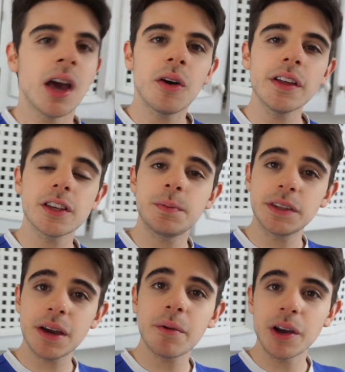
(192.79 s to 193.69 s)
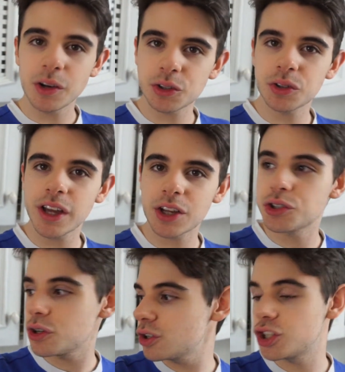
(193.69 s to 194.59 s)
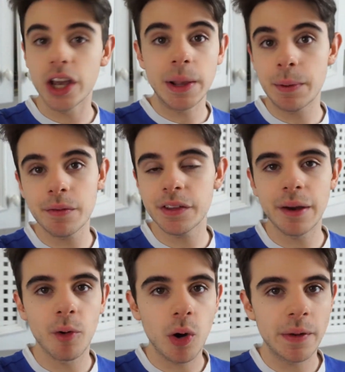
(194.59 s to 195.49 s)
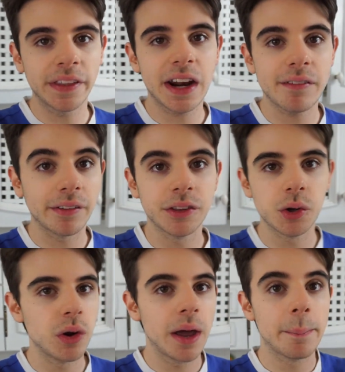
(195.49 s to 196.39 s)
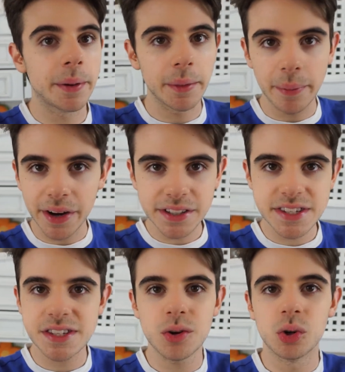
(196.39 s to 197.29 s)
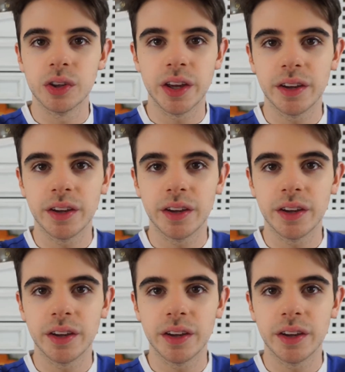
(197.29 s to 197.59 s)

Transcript: Quindi aspettiamo che il nostro ghiaccio congeli e poi vediamo come andare avanti con la preparazione.